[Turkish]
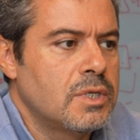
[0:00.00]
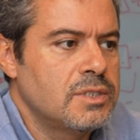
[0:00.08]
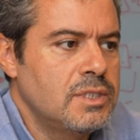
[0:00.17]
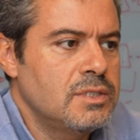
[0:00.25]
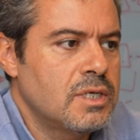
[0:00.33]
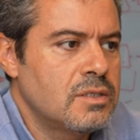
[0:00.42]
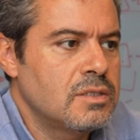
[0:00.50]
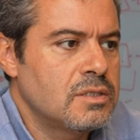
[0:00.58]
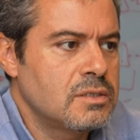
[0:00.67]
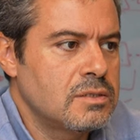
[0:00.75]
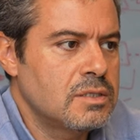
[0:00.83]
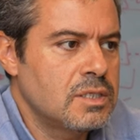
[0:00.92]

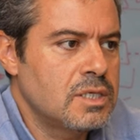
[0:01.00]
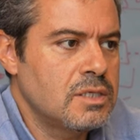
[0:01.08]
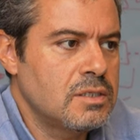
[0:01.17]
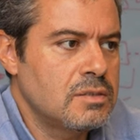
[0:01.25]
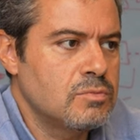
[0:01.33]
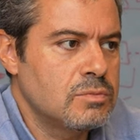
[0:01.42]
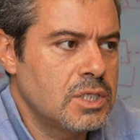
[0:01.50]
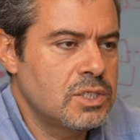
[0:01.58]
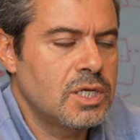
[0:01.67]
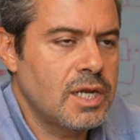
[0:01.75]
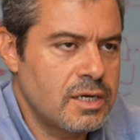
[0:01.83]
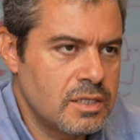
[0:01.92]
Asesan'daki
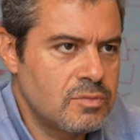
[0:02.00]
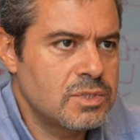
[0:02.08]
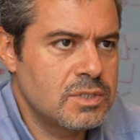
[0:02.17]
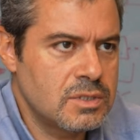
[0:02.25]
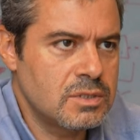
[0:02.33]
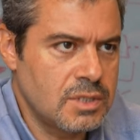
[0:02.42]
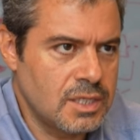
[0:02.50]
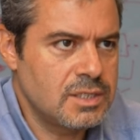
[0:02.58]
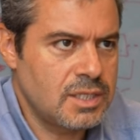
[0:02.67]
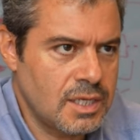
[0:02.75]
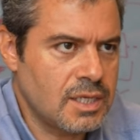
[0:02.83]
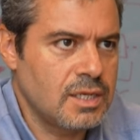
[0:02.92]
kişiler de bizi
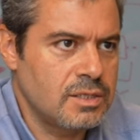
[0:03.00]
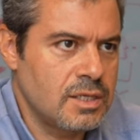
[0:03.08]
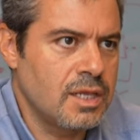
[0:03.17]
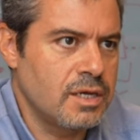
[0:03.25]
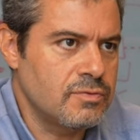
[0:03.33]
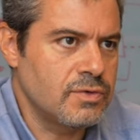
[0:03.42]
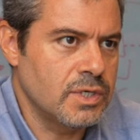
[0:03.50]
desteklediler